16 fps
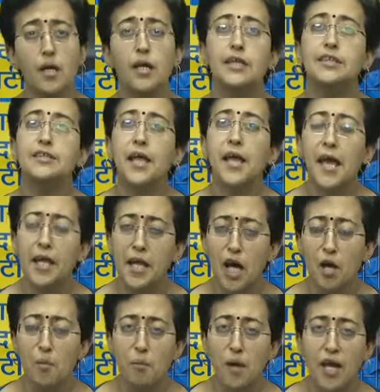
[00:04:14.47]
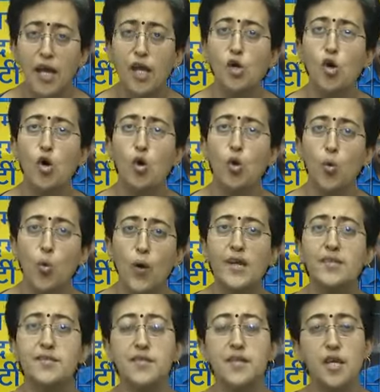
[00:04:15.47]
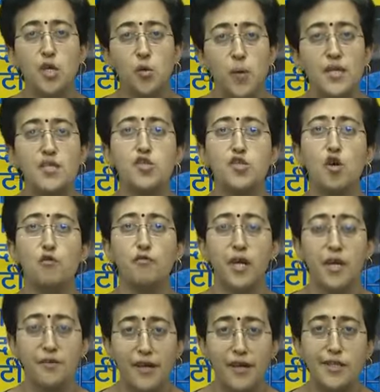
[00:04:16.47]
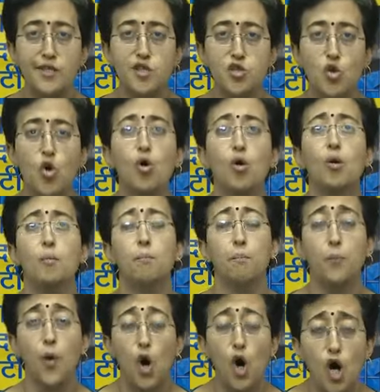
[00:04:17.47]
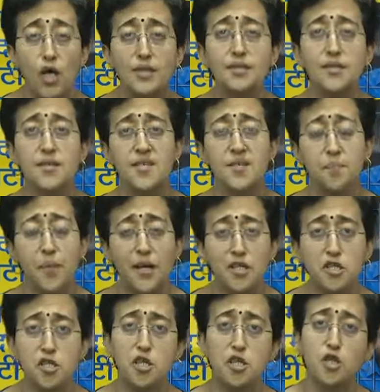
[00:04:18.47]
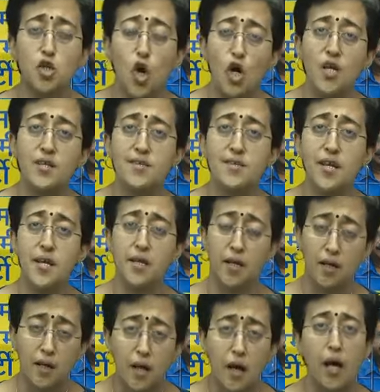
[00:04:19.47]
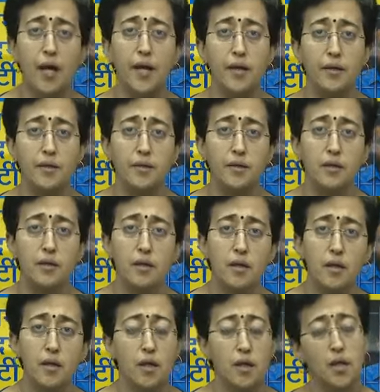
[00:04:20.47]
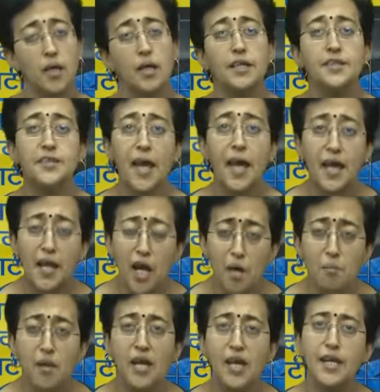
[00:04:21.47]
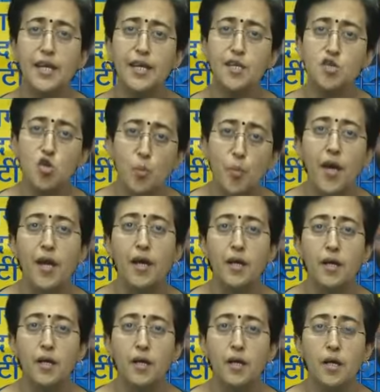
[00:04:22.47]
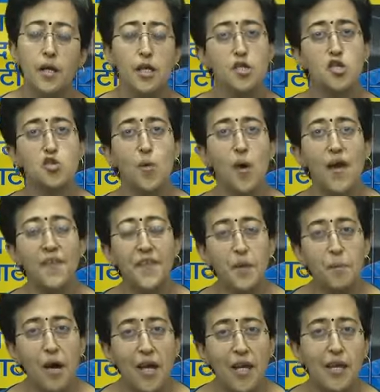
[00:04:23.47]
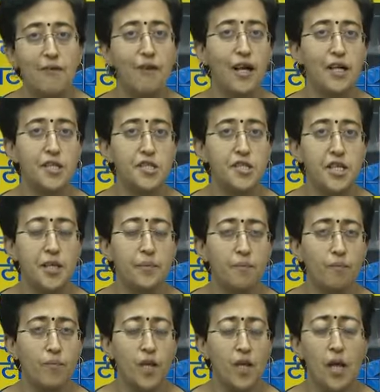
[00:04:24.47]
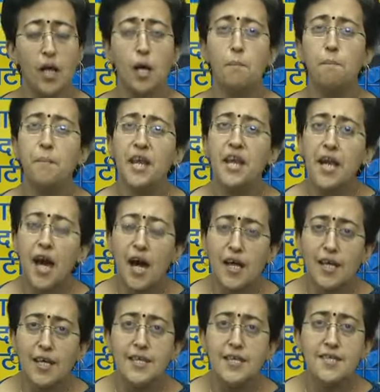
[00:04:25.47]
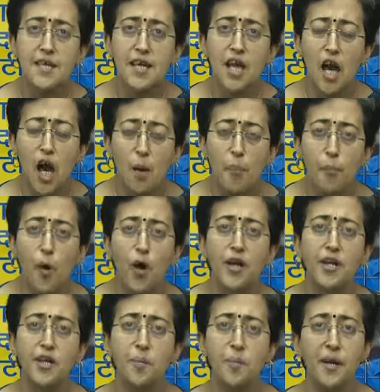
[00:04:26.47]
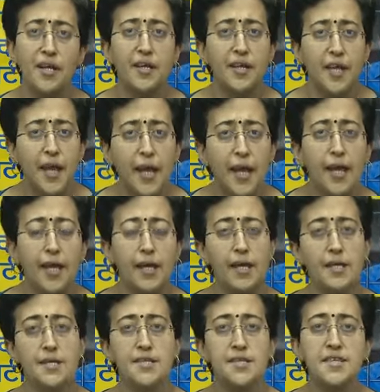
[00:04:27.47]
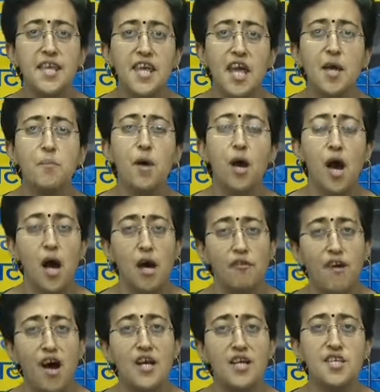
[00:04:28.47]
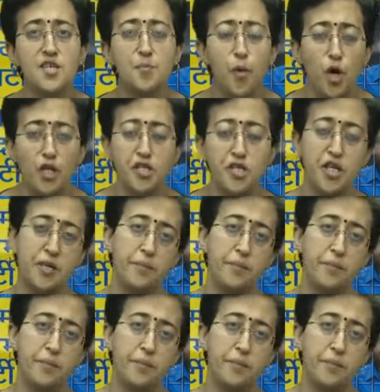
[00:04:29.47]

तेरह मई को हुए सीक्वेंस ऑफ इवेंट्स को बहुत स्पष्ट तौर से रखा है तेरह मई की सुबह स्वाति मालीवाल जी बिना किसी अपॉइंटमेंट के सीएम आवास पहुंचे